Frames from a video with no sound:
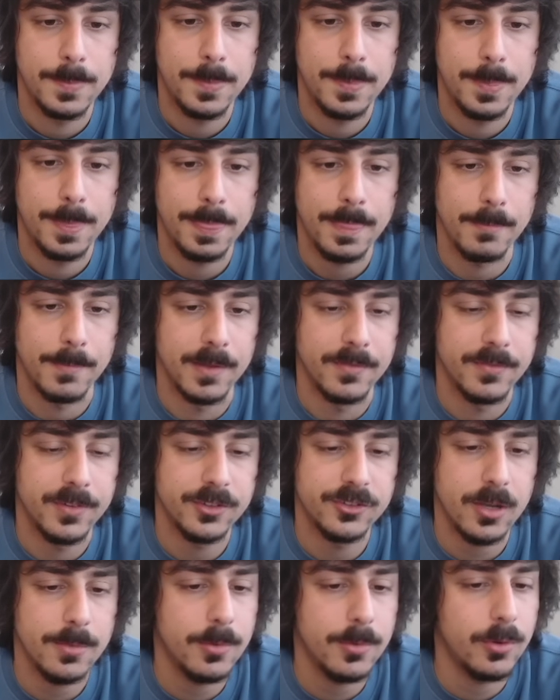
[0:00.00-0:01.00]
Vabbè,
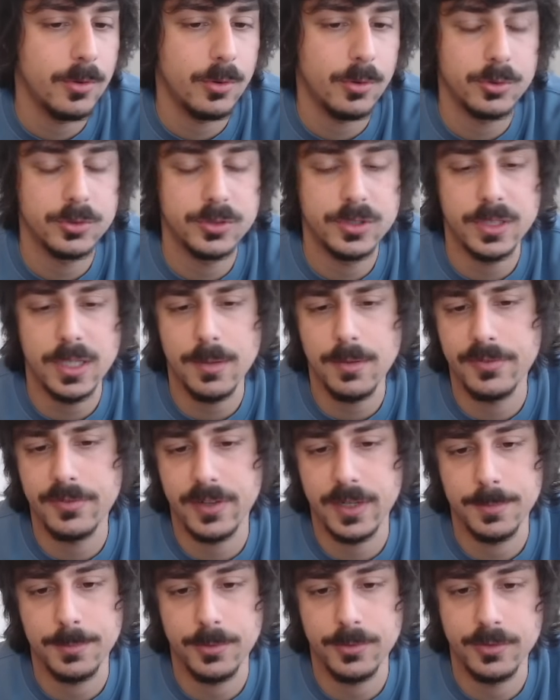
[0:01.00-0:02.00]
facciamo, continuiamo a
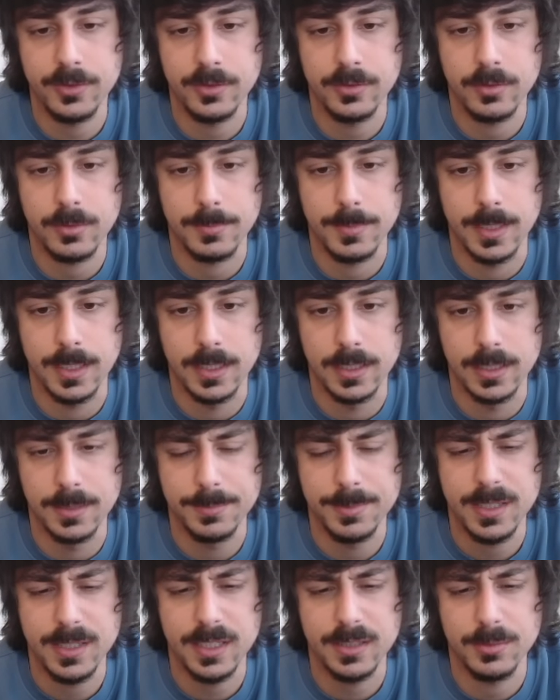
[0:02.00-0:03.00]
fare mosse normali.
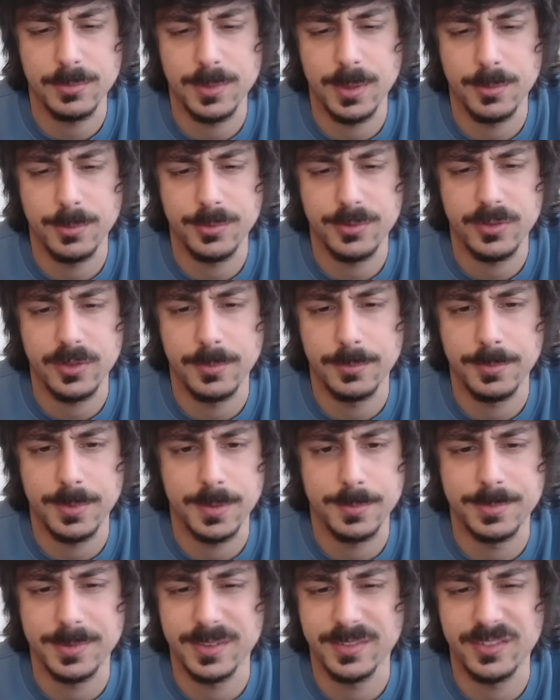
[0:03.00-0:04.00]
Perché dobbiamo
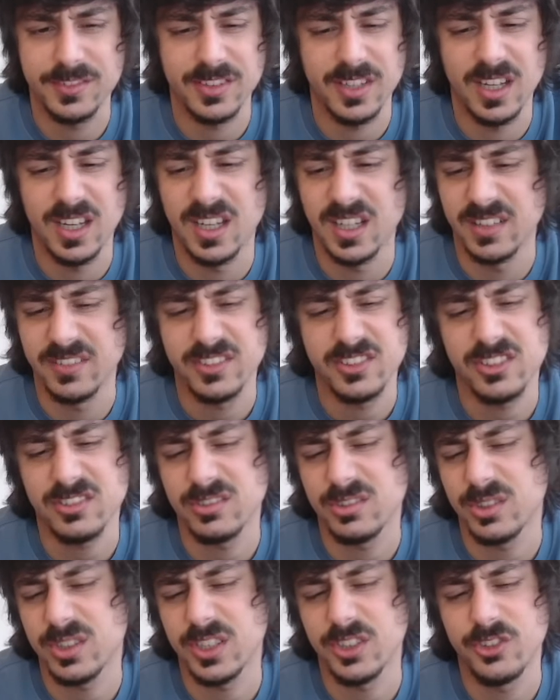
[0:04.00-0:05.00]
sempre pensare? Facciamo
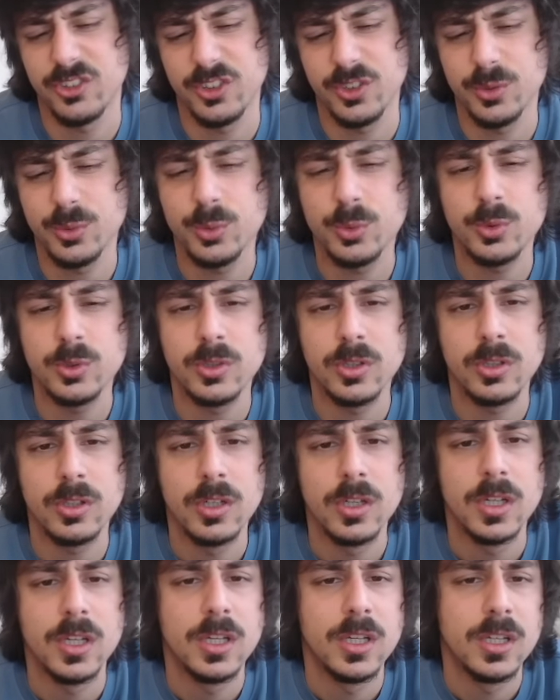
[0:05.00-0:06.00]
torre C1,
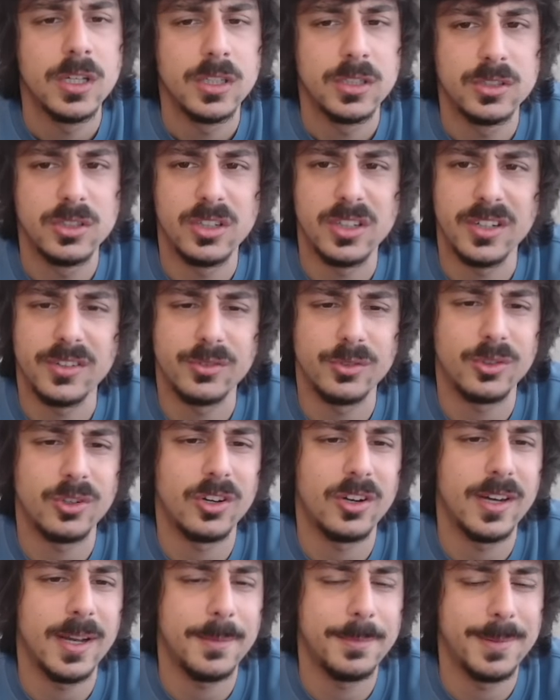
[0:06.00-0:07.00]
torre su
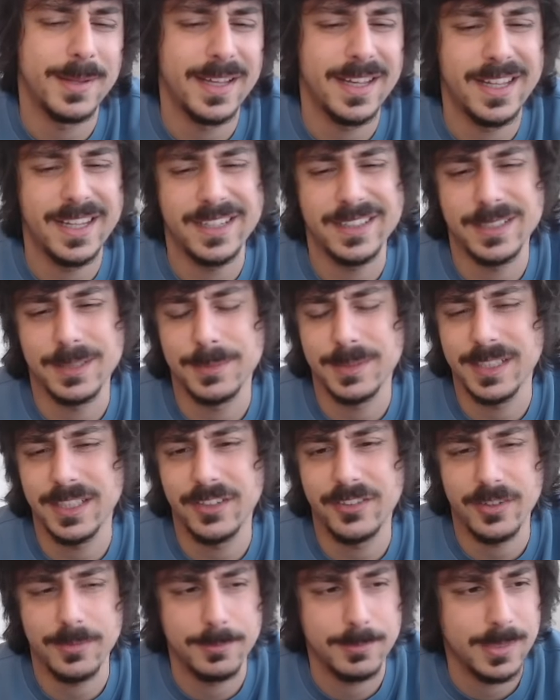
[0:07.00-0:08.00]
colonna aperta. Ma chi
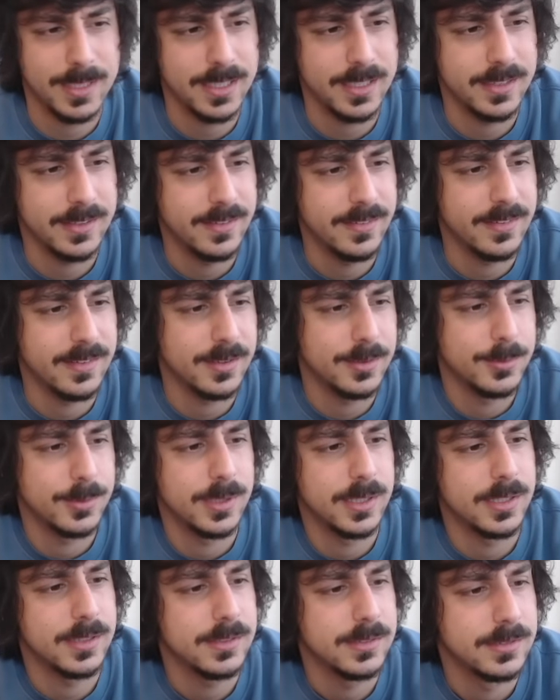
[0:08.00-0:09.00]
ci ammazza
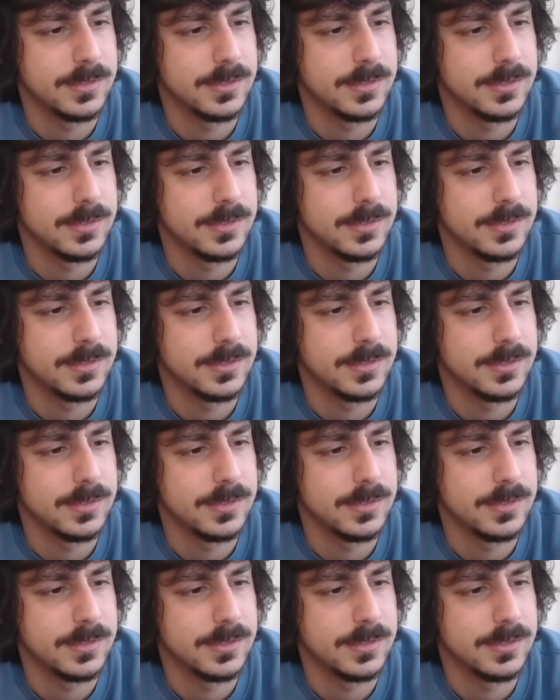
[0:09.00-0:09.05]
qua?